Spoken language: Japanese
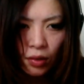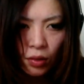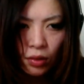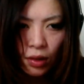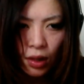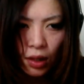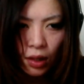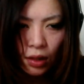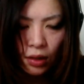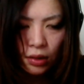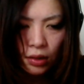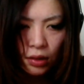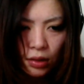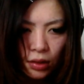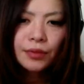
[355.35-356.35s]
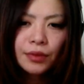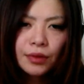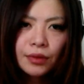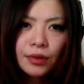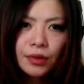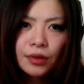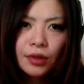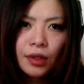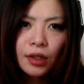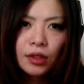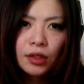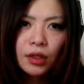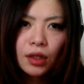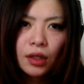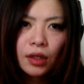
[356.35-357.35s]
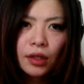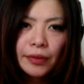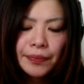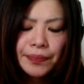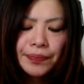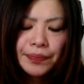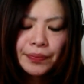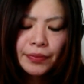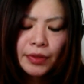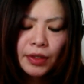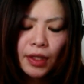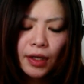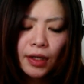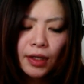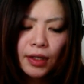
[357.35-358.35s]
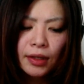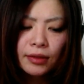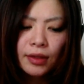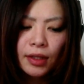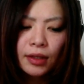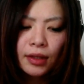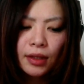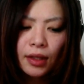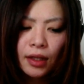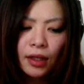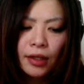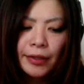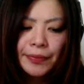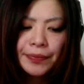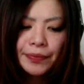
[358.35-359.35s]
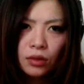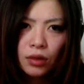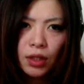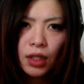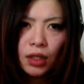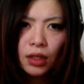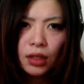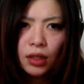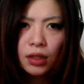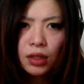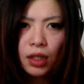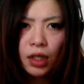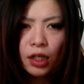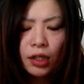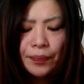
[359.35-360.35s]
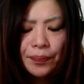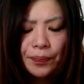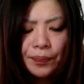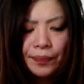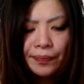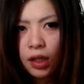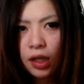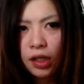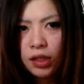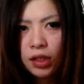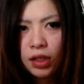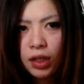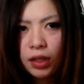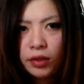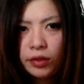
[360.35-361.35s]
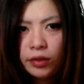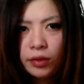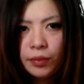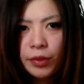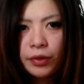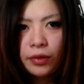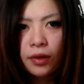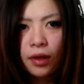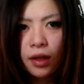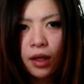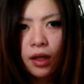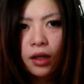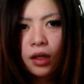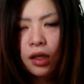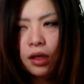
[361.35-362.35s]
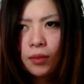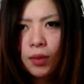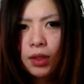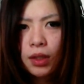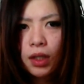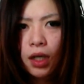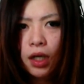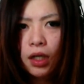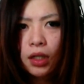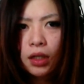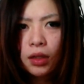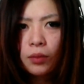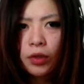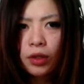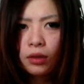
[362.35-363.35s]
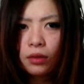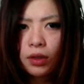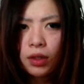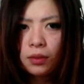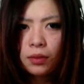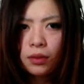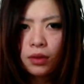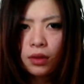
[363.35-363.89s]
もう分かることだけ話す18で家帰れなくなってそれだってさ足がすくむのね別に帰ってもいいとは